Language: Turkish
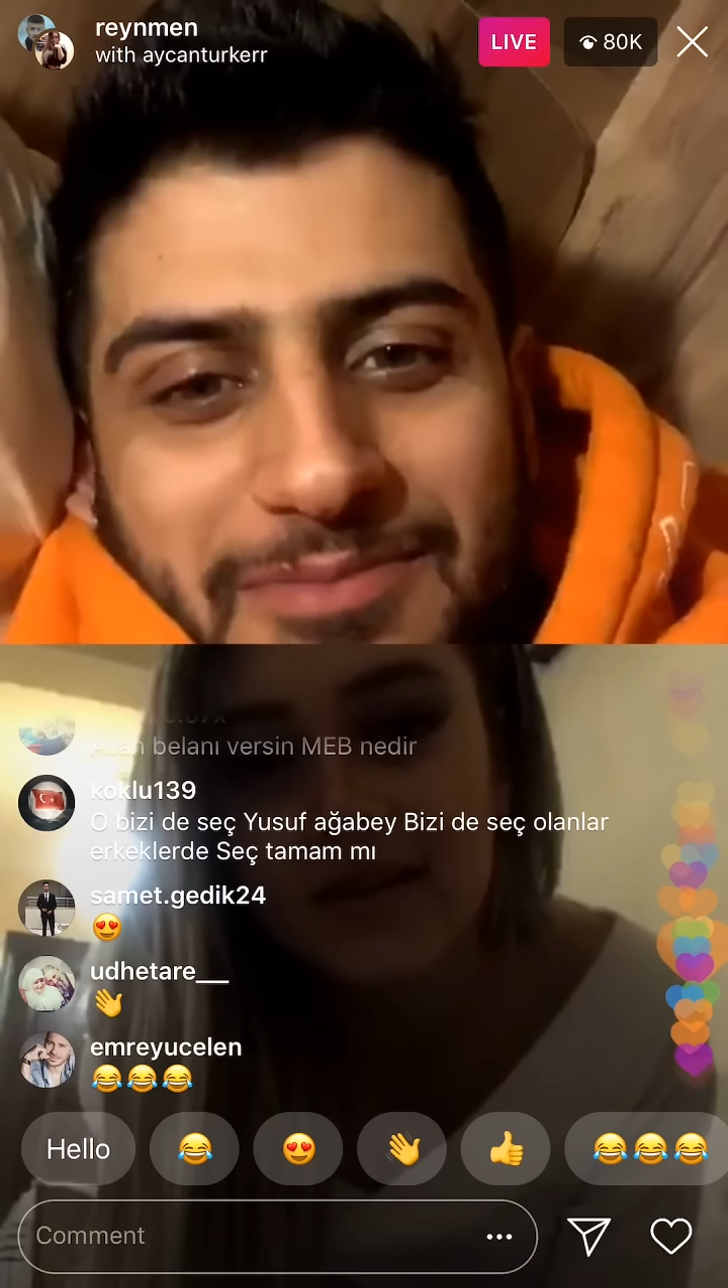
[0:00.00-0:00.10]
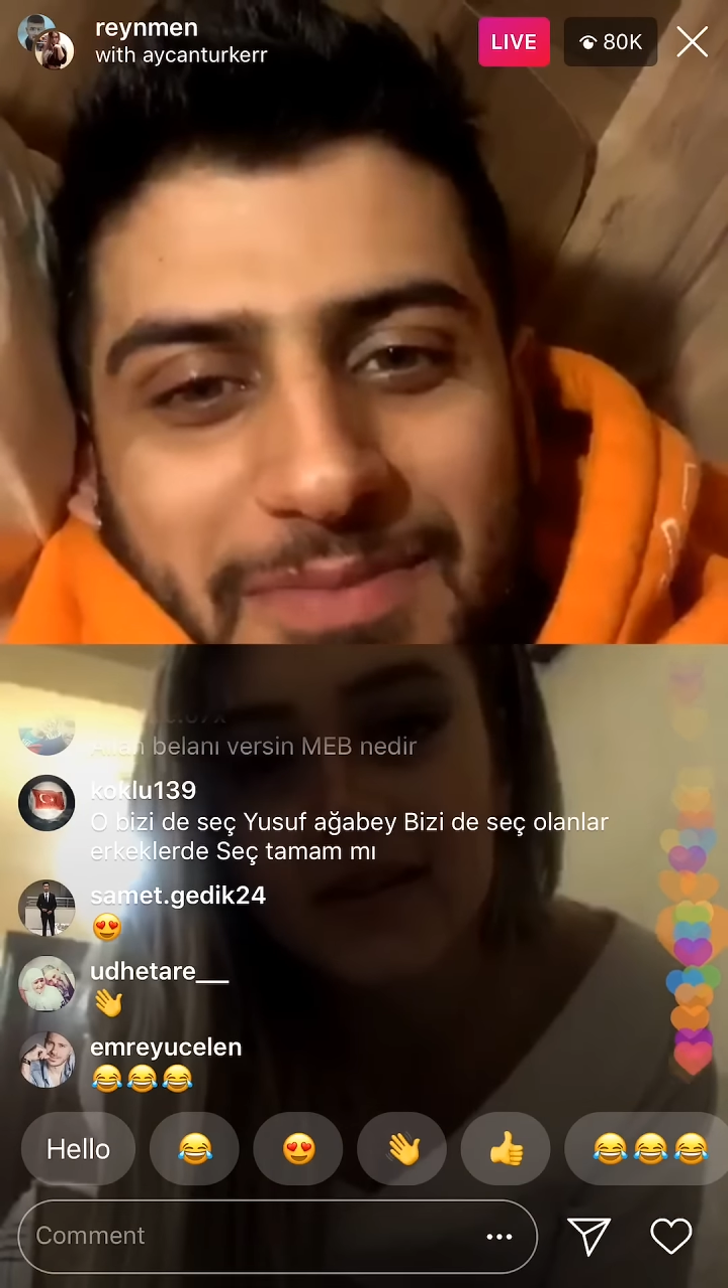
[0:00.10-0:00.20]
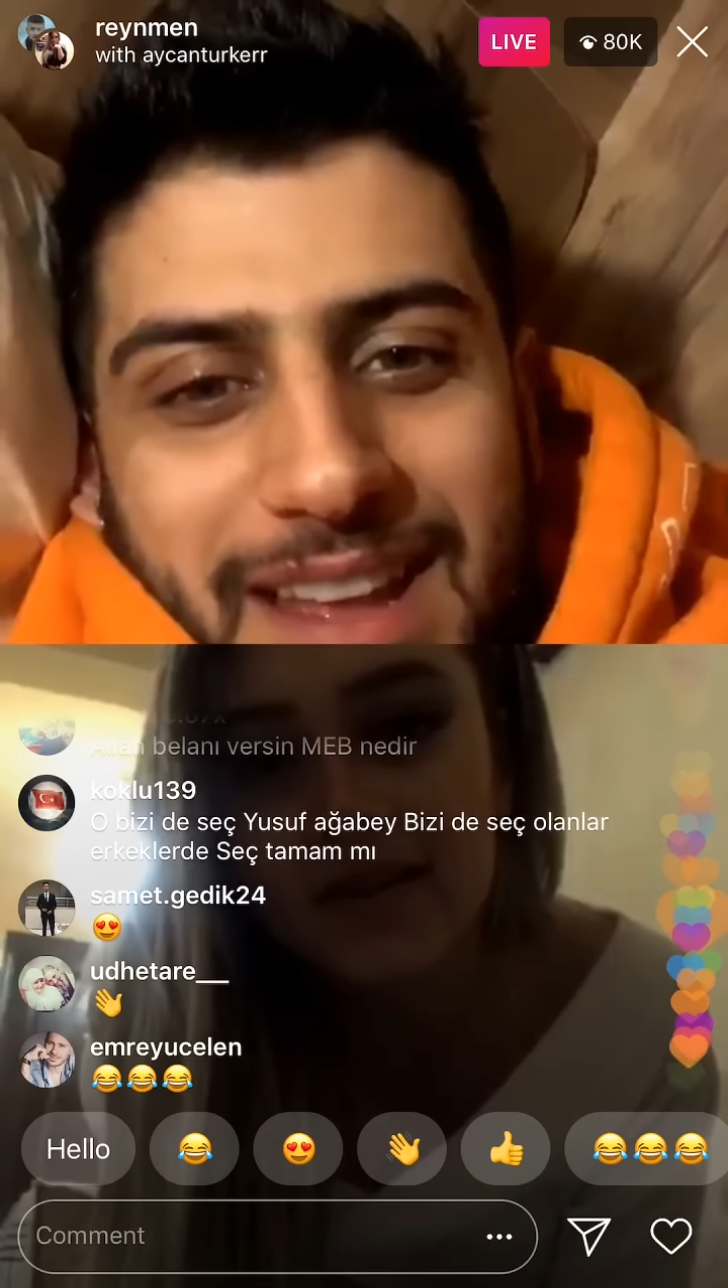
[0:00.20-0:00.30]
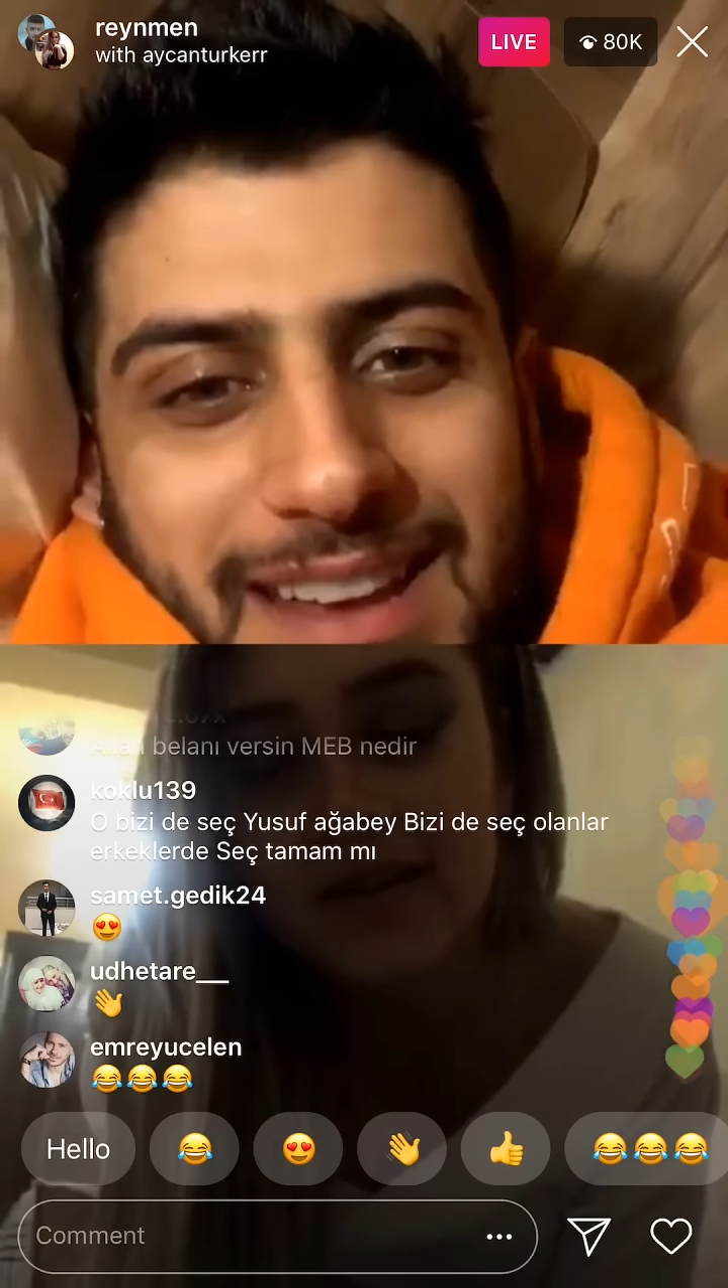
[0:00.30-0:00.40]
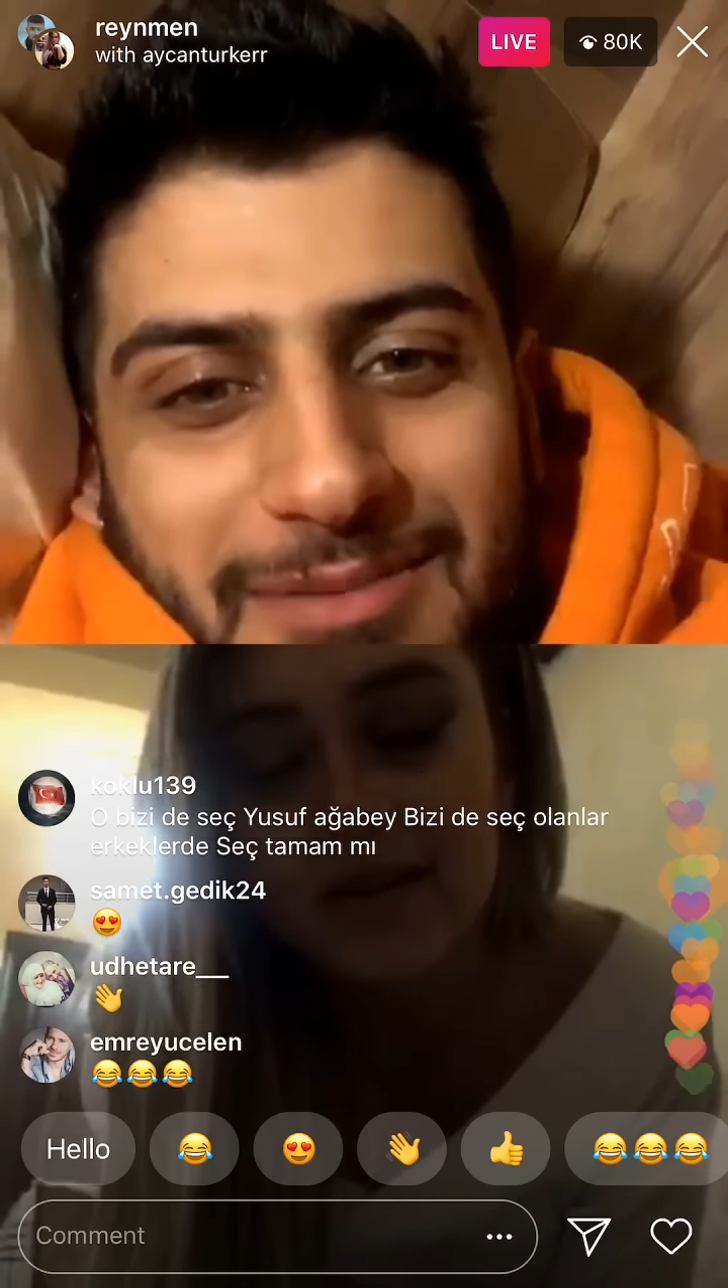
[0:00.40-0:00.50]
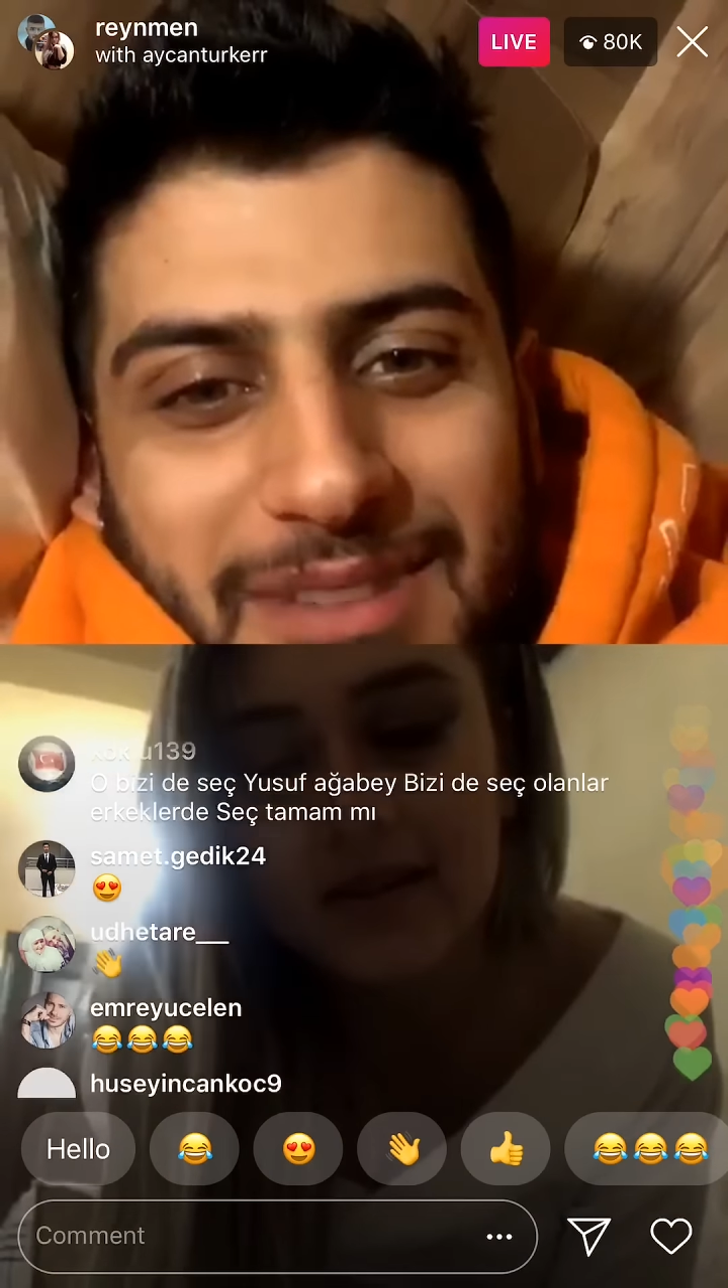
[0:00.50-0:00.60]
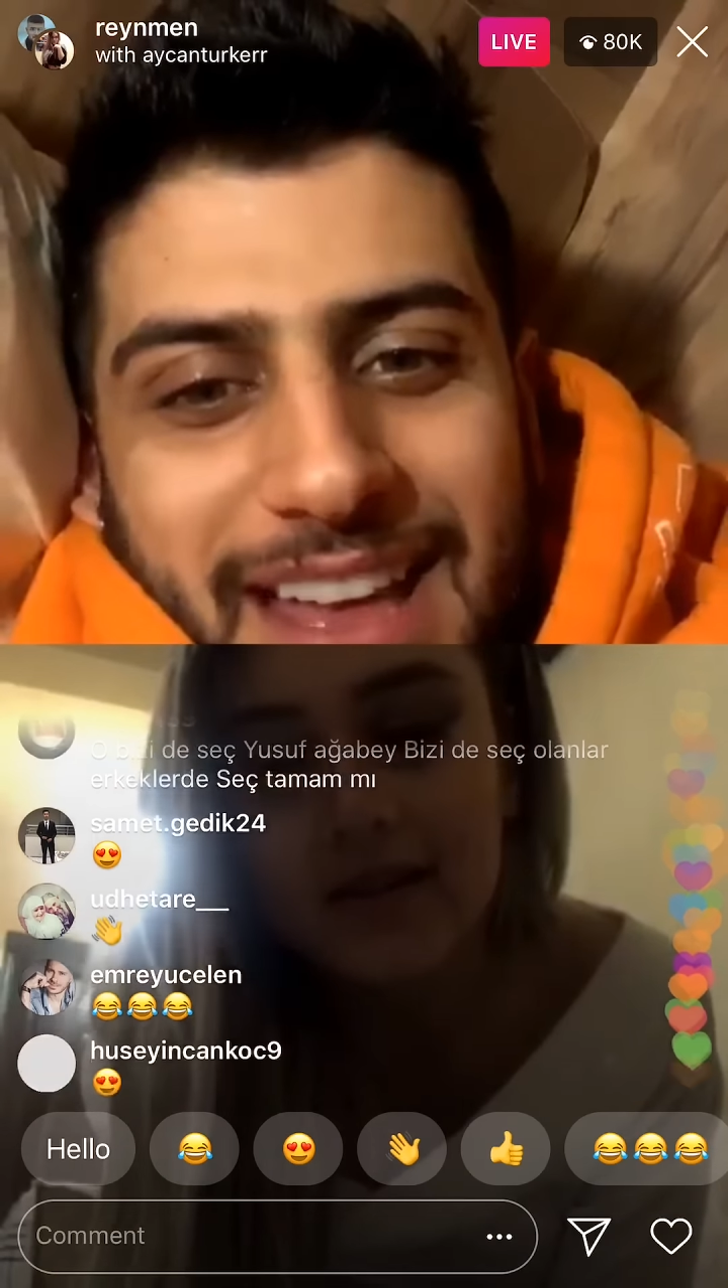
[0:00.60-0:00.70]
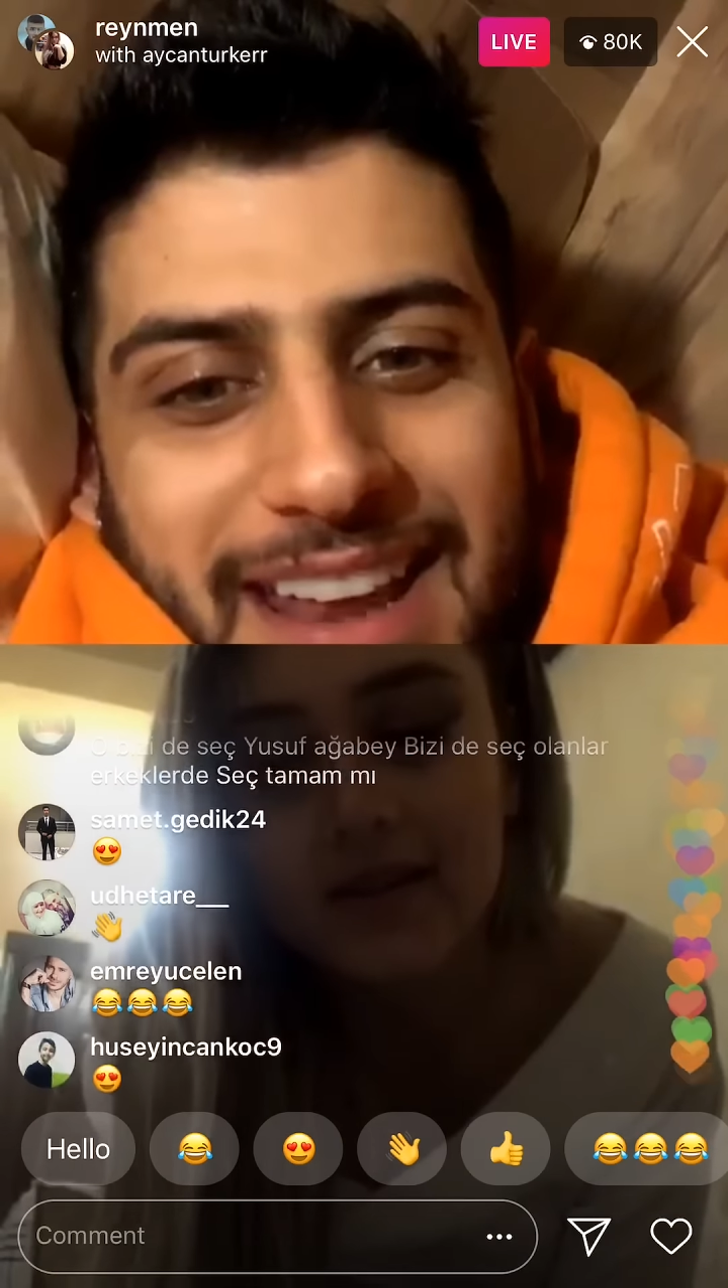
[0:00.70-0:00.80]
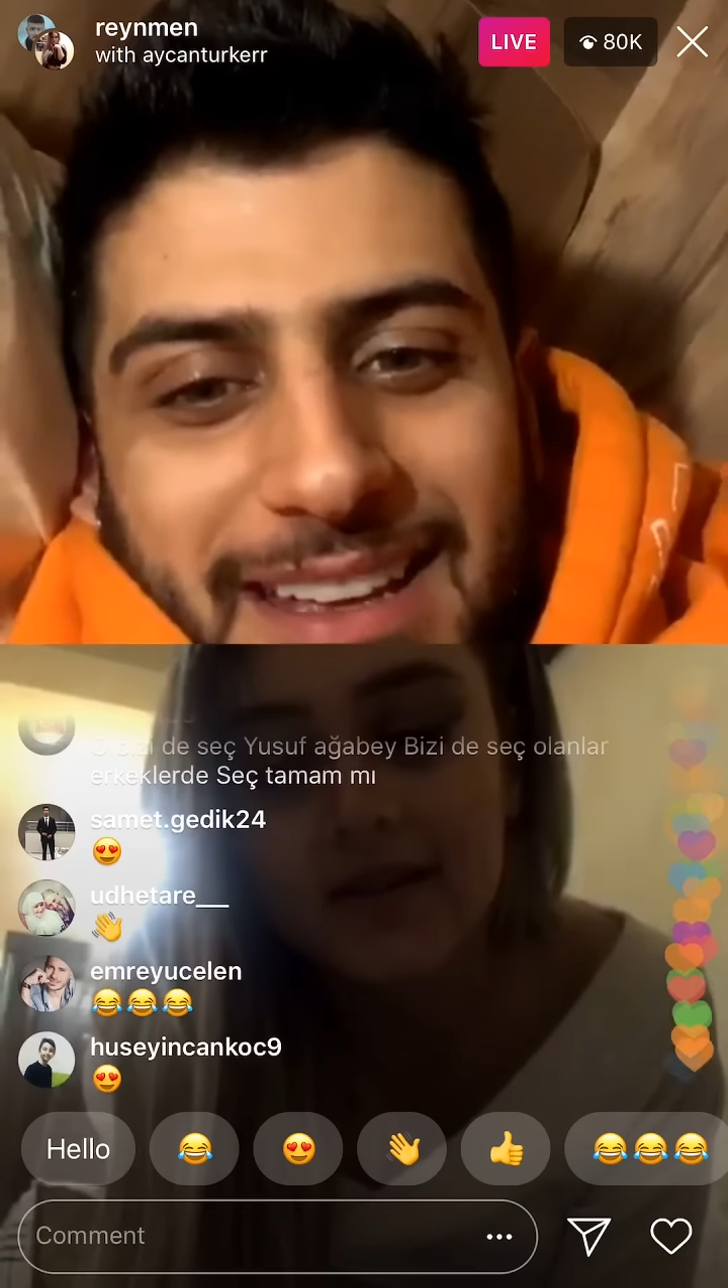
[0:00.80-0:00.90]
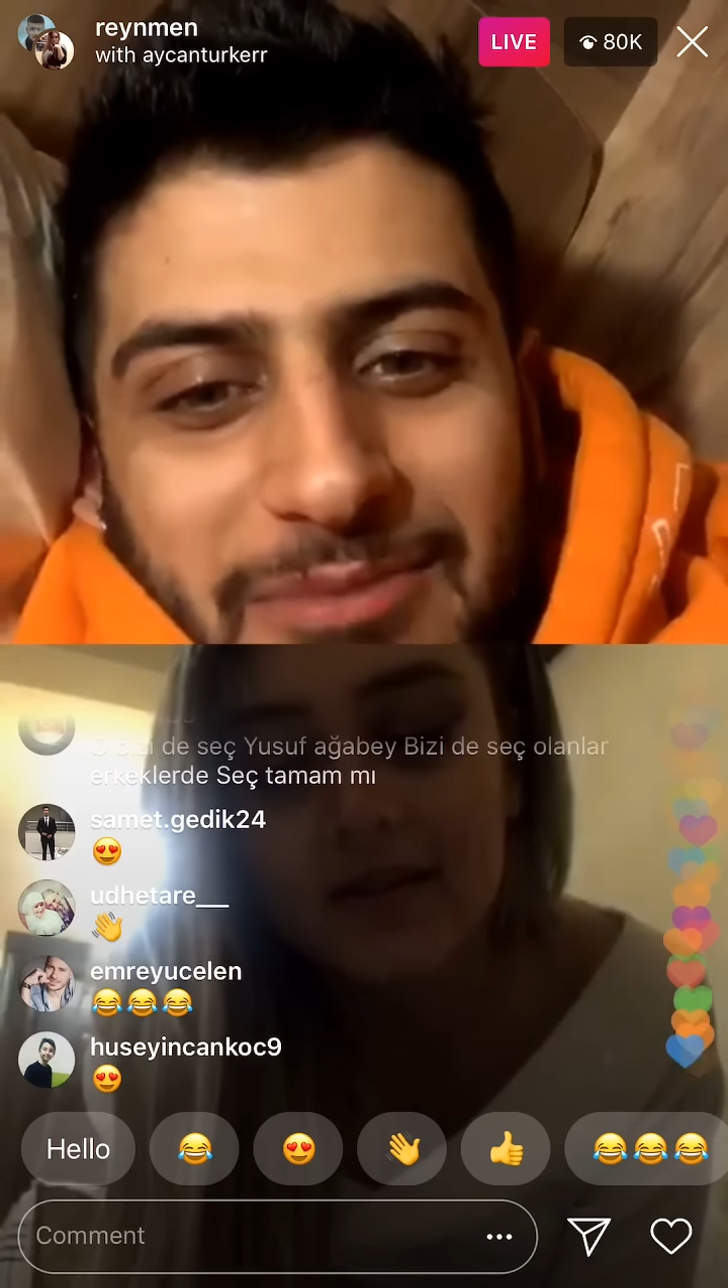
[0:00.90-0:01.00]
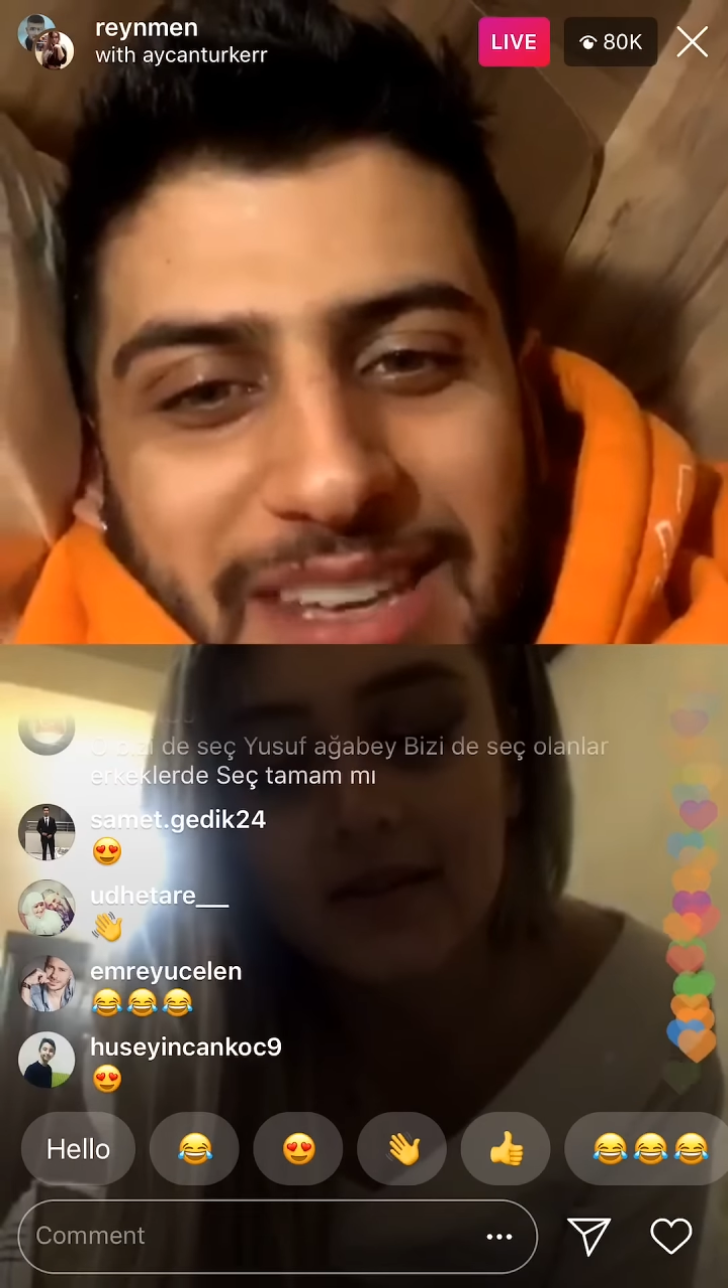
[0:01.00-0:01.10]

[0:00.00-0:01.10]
hani bir herhangi bir